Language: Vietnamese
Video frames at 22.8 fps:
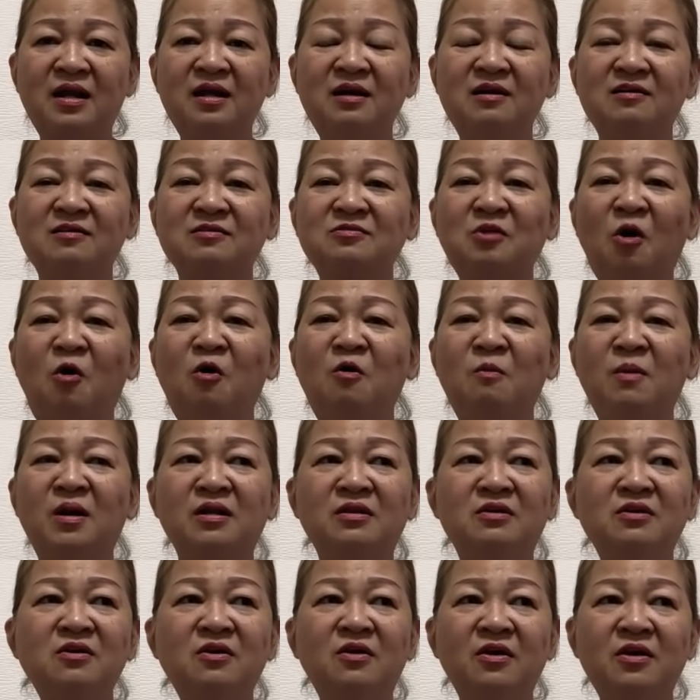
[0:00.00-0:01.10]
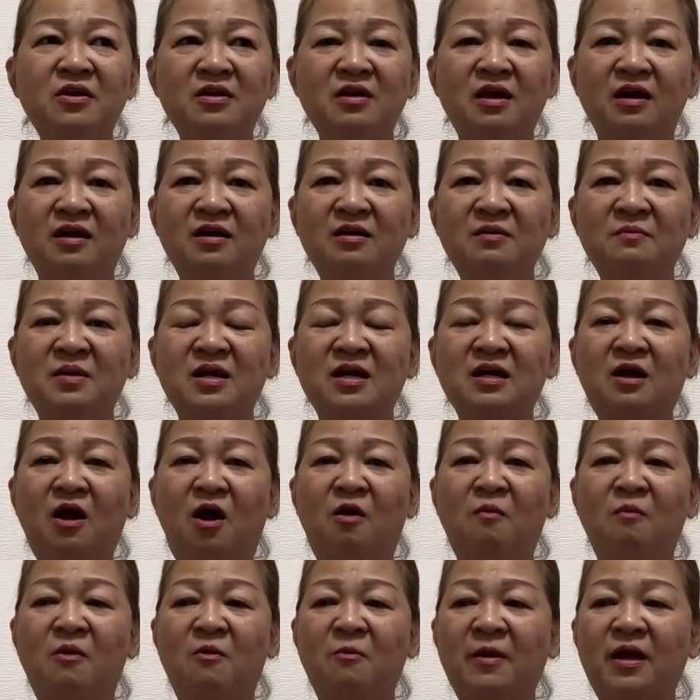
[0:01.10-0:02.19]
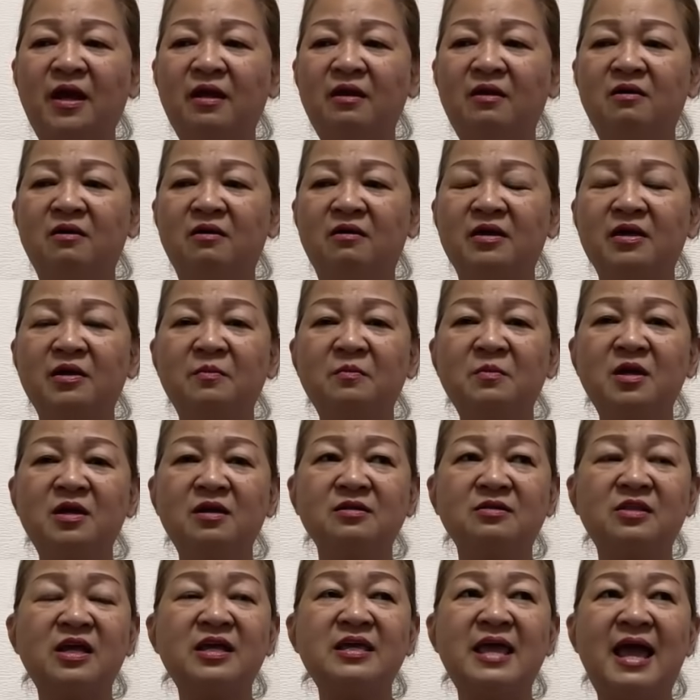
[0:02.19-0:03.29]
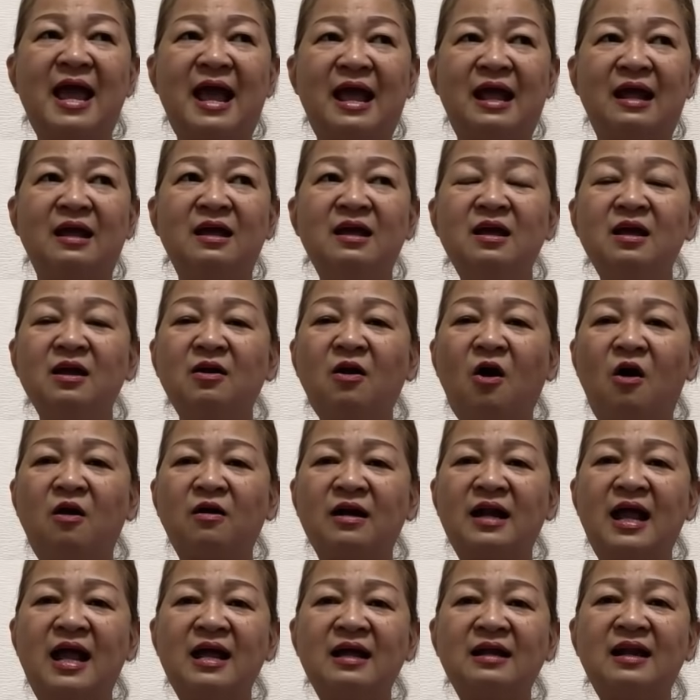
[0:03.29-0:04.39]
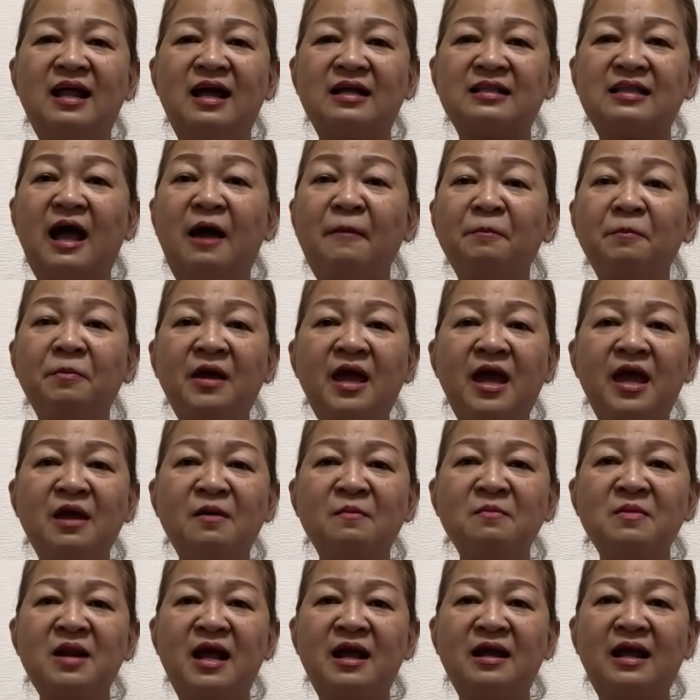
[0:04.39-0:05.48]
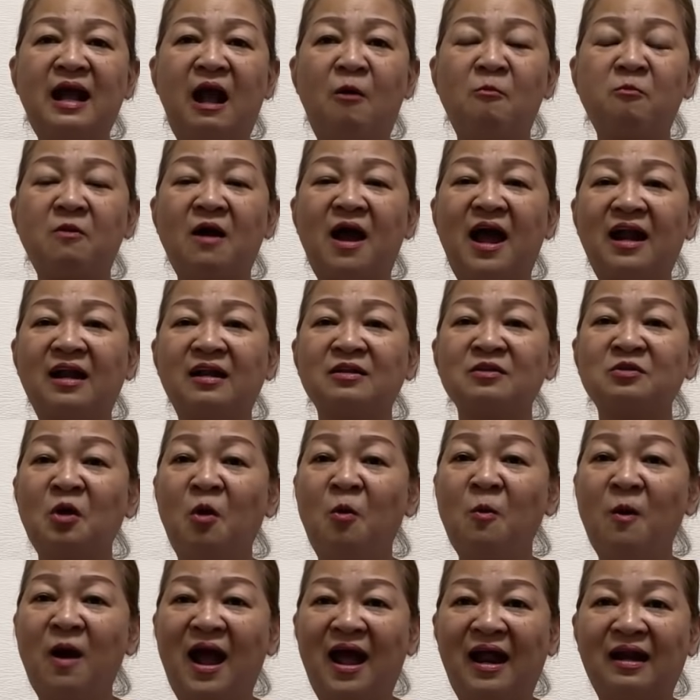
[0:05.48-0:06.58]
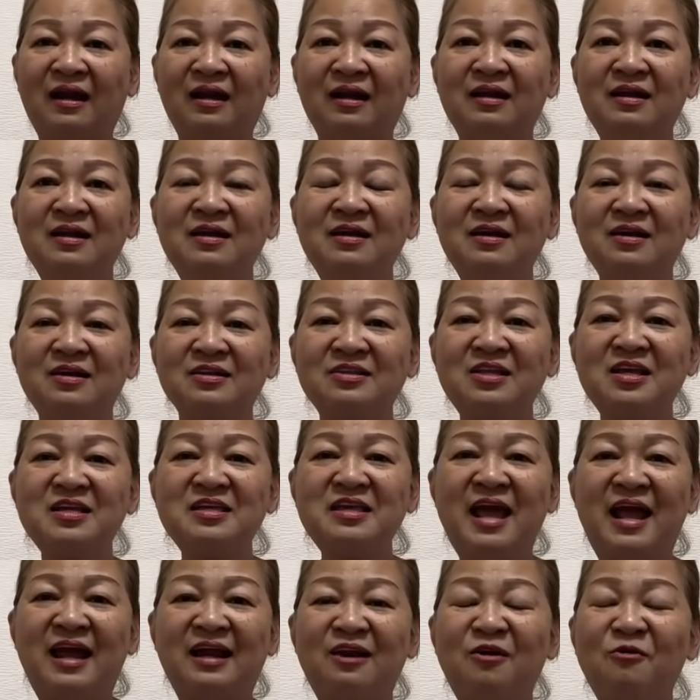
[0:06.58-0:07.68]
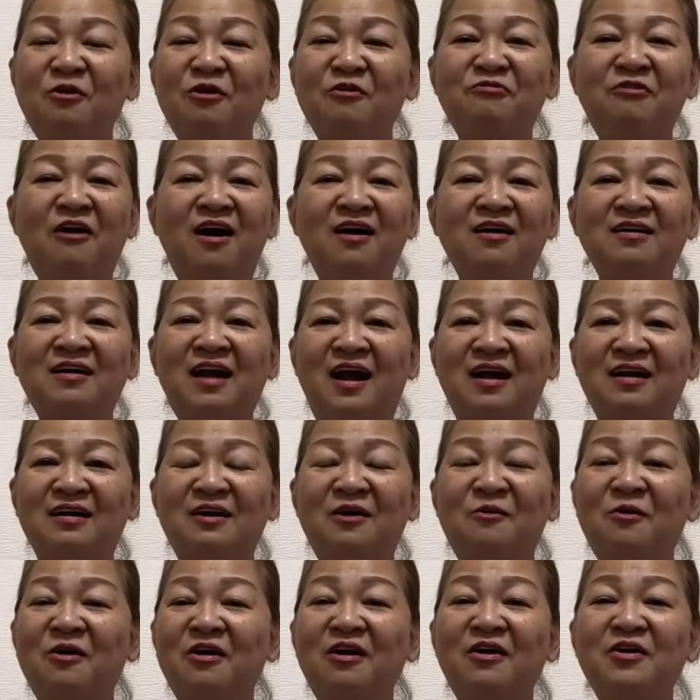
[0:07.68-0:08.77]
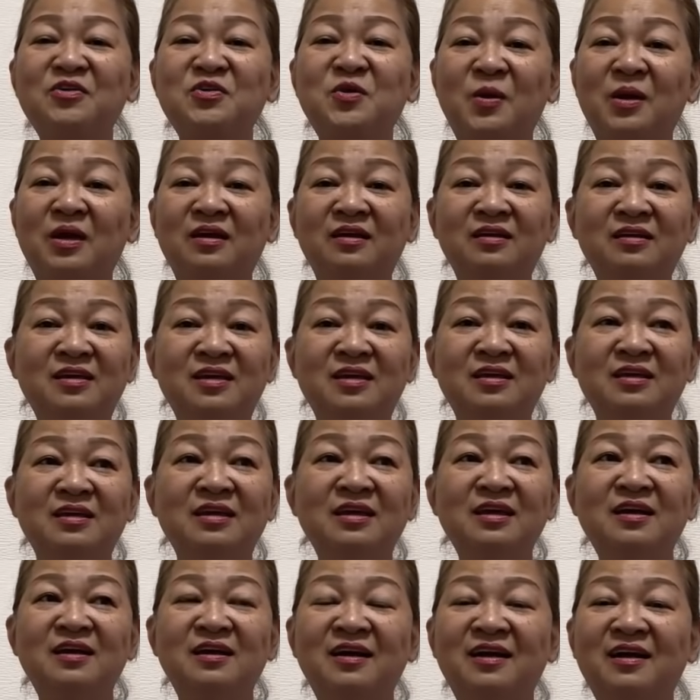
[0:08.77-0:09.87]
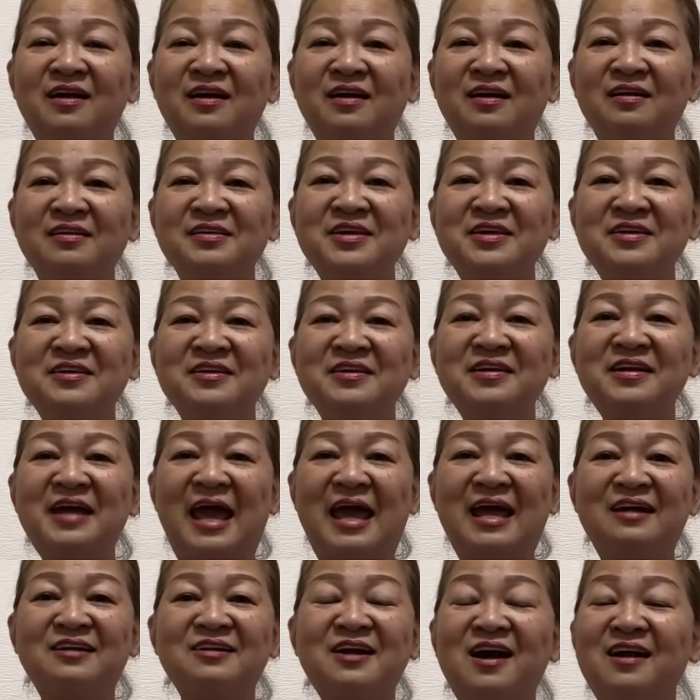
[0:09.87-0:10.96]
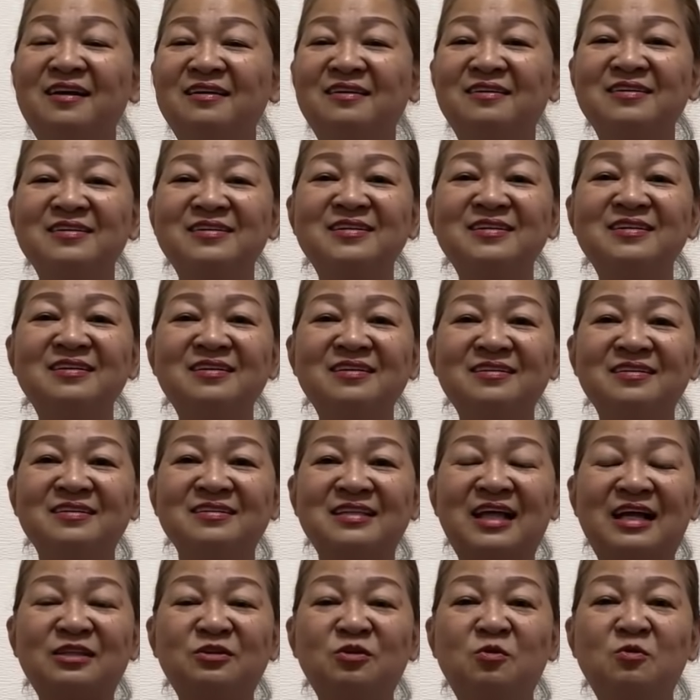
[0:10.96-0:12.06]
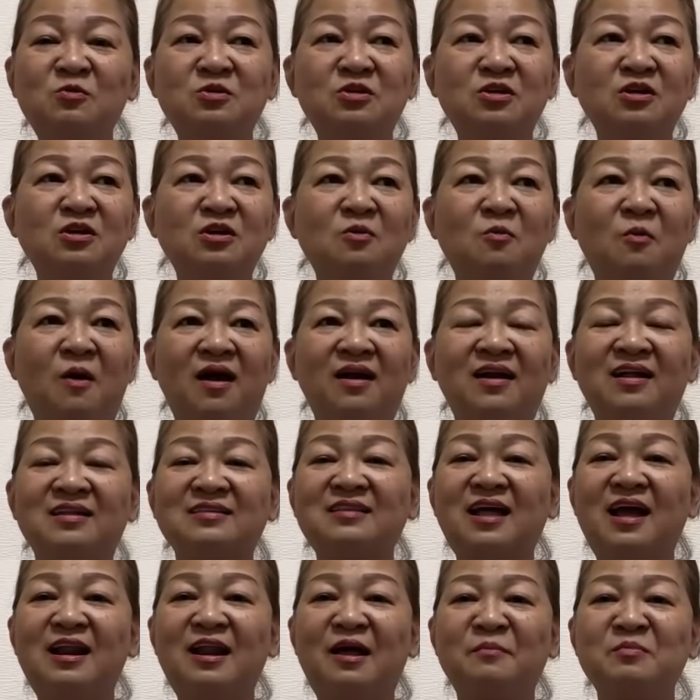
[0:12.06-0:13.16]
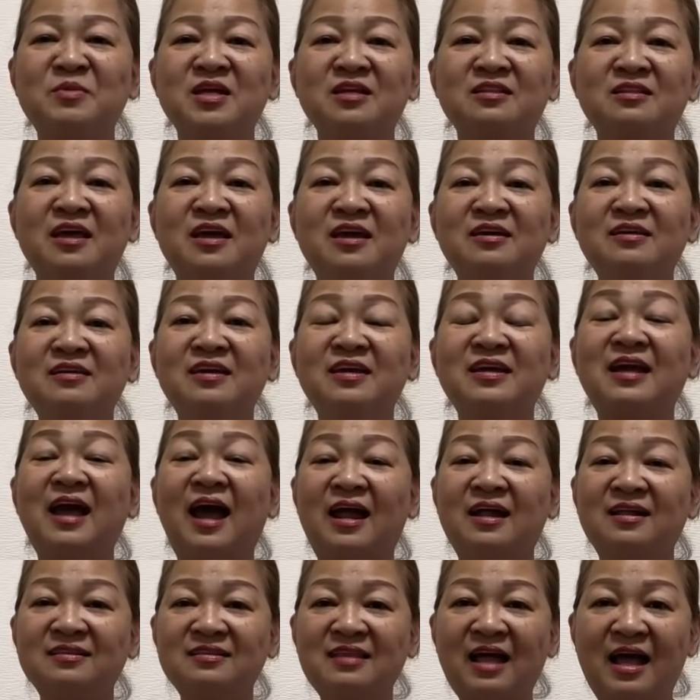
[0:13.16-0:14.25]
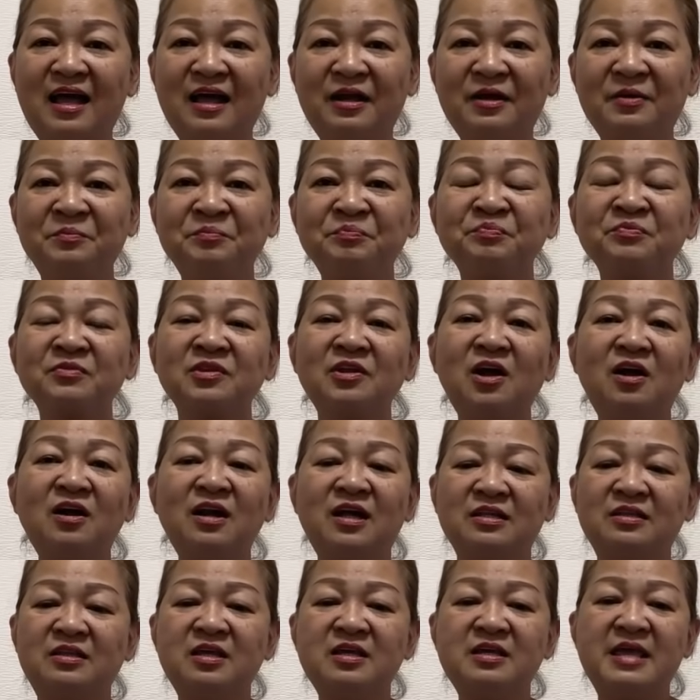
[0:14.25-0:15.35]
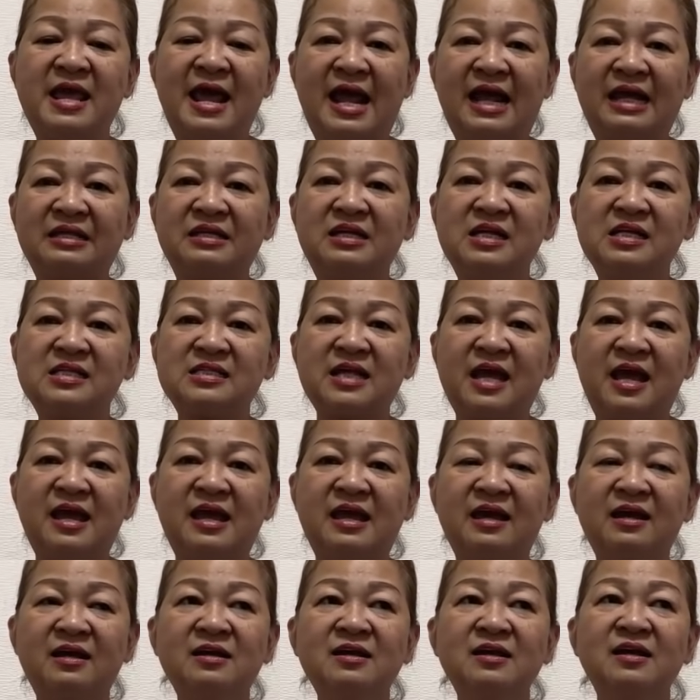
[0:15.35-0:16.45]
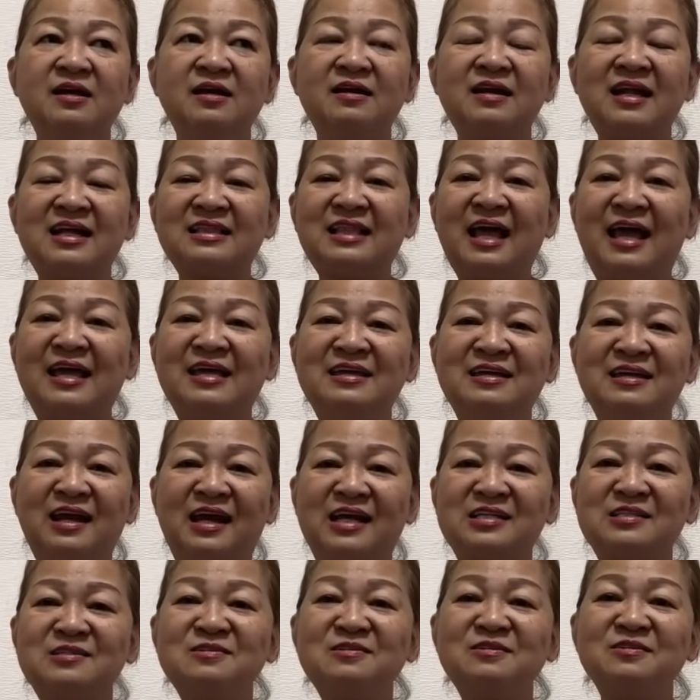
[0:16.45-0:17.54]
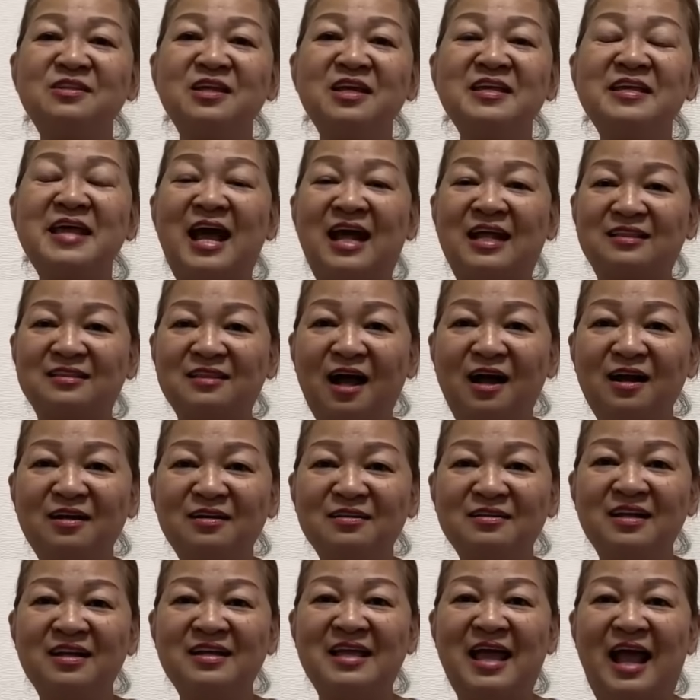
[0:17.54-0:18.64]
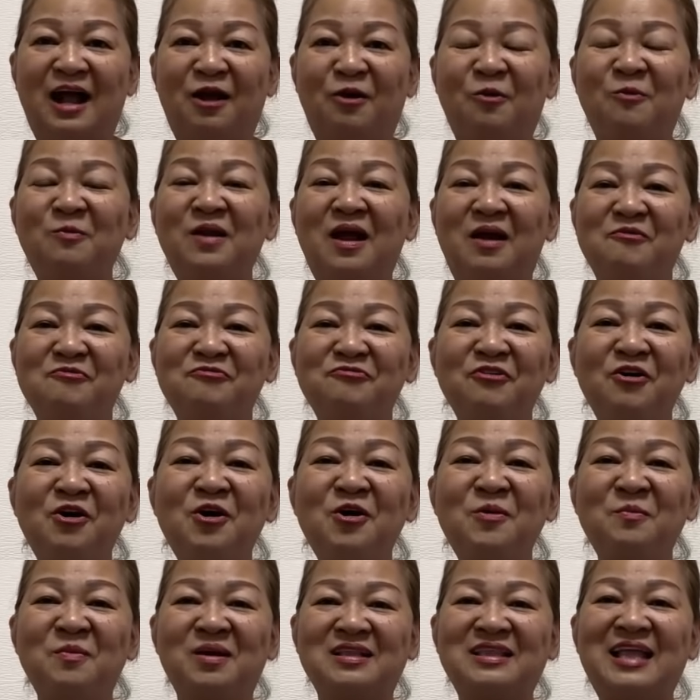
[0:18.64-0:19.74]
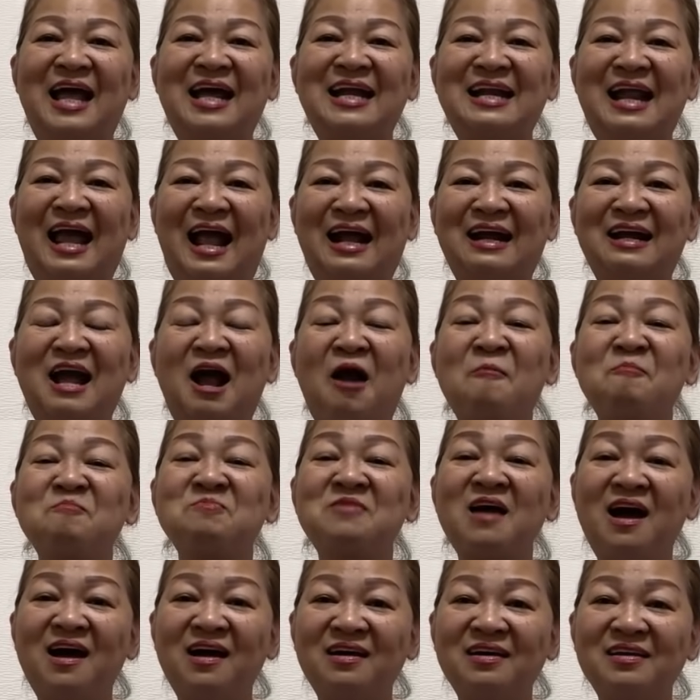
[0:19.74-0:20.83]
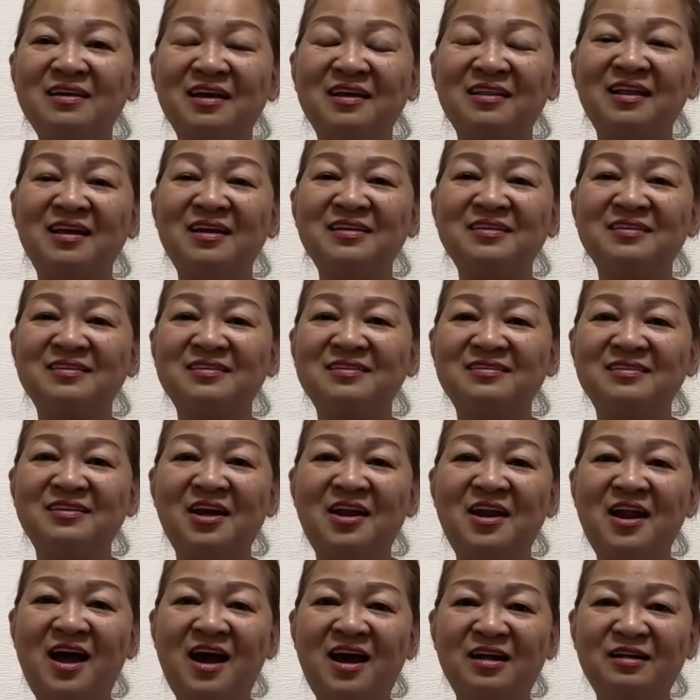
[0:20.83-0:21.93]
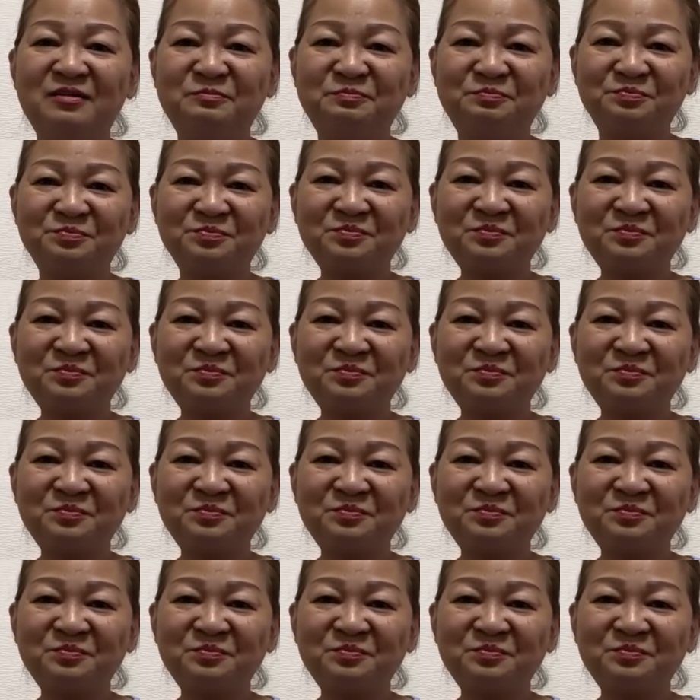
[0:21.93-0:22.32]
cái đường tu mình chưa có vững mình còn một cái người giống như tiết già còn đang là thấp kém đang học hành tu hành rồi tiết già đâu có phân trần đâu có nói chuyện gì à, với những kẻ trên người trước người ta tu trước hoặc là người ta làm việc thiện gì kệ người ta đó là tiết già chia sẻ là tại vì ngày xưa tiết già tức tiết già cũng là phước mà tai nạn nó học tới cho tới cho nên